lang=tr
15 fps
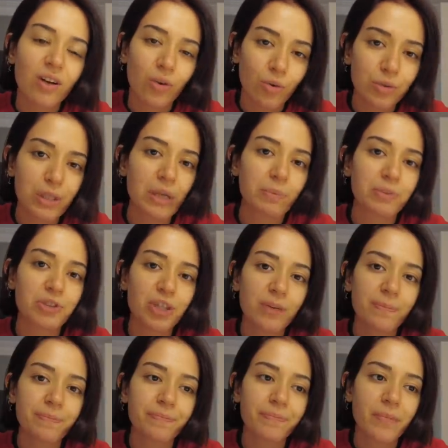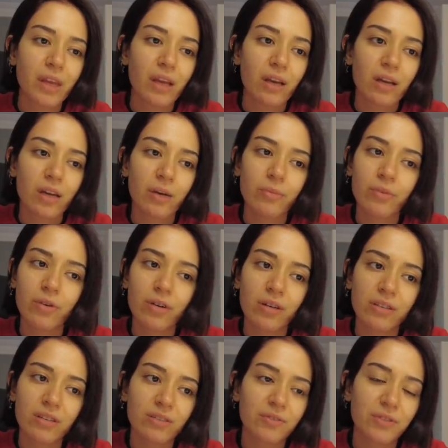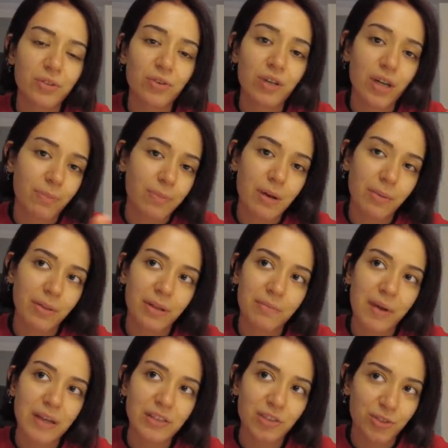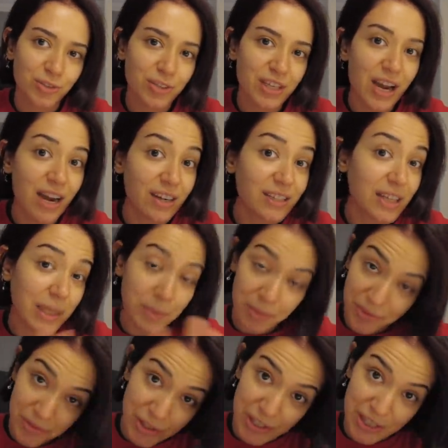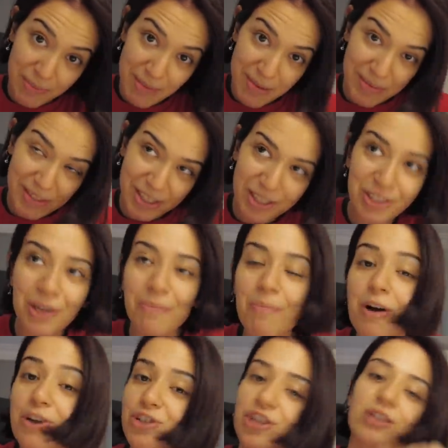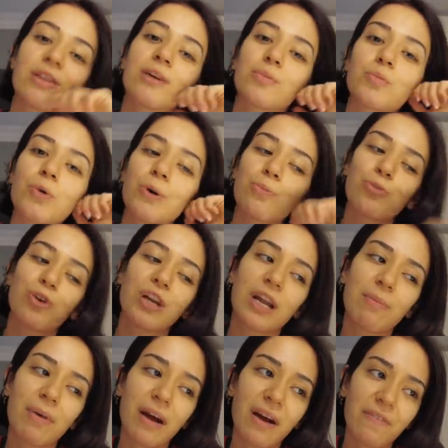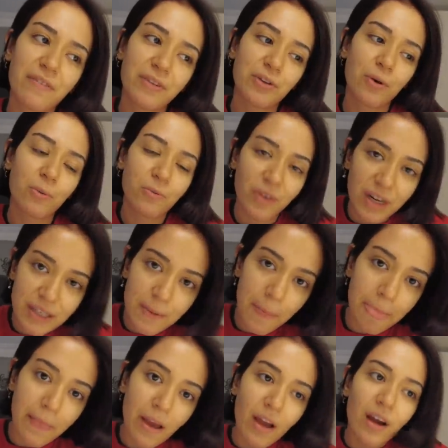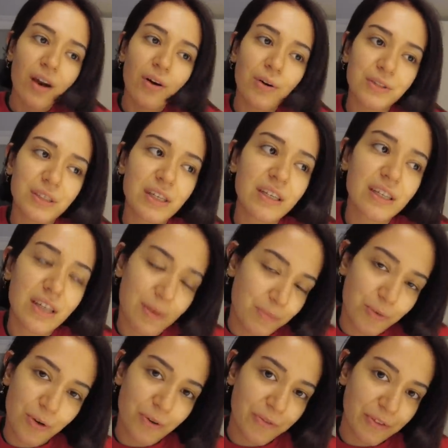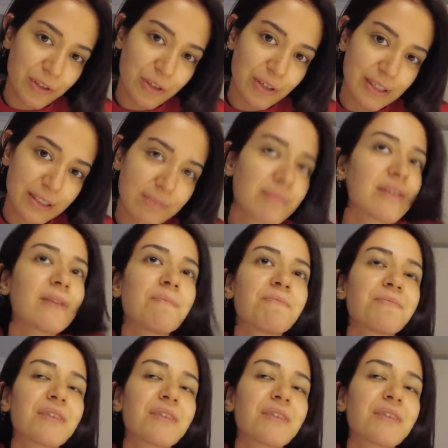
Onu yapacağım. Ama artık videoyu kapayabilirim bence. Çünkü yarın yeni bir video çekmeye başlayacağım. Maşallah bu arada bayağı videom var. O yüzden kapıyorum videoyu şimdi.